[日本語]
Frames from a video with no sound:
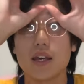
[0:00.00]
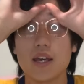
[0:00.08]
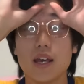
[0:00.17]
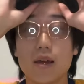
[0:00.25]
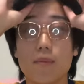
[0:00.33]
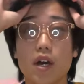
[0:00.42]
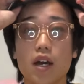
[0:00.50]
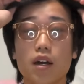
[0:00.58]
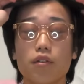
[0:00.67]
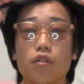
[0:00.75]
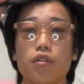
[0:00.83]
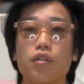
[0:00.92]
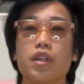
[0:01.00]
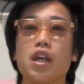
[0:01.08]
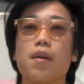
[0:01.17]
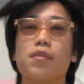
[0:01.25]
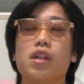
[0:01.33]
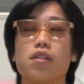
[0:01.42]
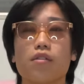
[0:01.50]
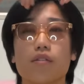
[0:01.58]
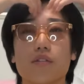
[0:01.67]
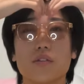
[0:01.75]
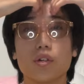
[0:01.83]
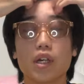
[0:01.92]
えー、まあ、あの
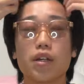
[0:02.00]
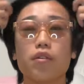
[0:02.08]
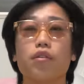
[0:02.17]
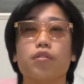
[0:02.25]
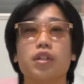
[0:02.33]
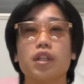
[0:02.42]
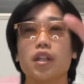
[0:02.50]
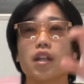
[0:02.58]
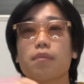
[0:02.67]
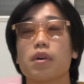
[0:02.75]
ゲームシャツとかいろいろ売っててね、